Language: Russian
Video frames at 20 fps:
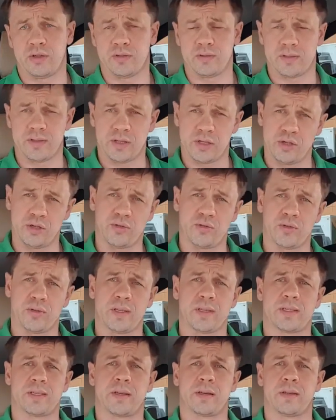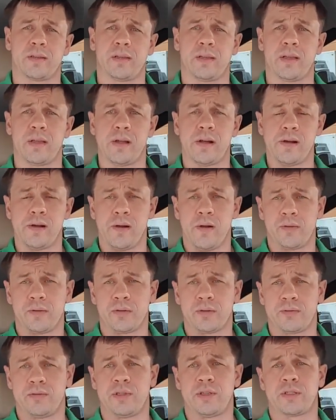защищенной стороны, то
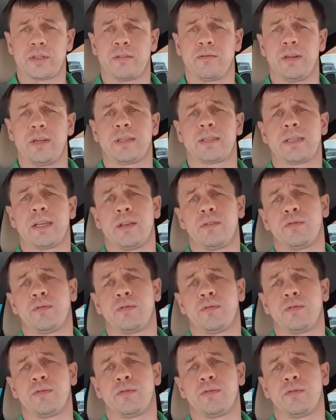есть физического лица.